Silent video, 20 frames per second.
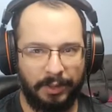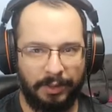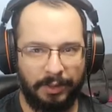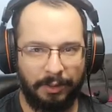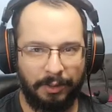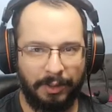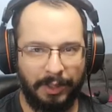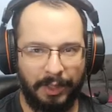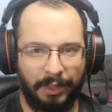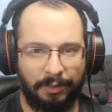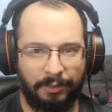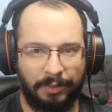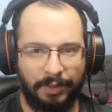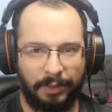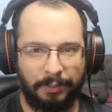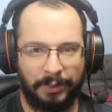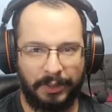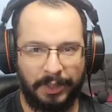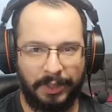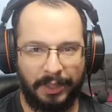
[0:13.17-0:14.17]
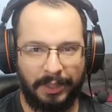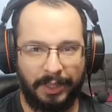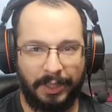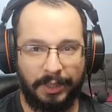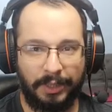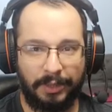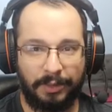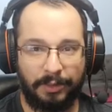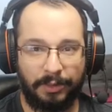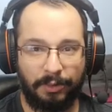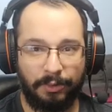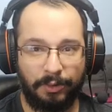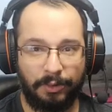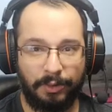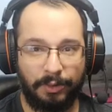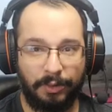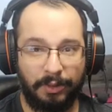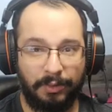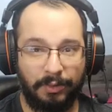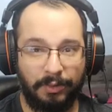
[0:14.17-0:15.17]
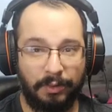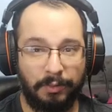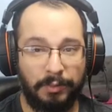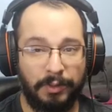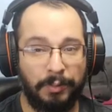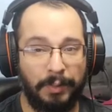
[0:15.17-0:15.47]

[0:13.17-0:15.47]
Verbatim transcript: Esse é o canal Felipe Xadrez e hoje nós vamos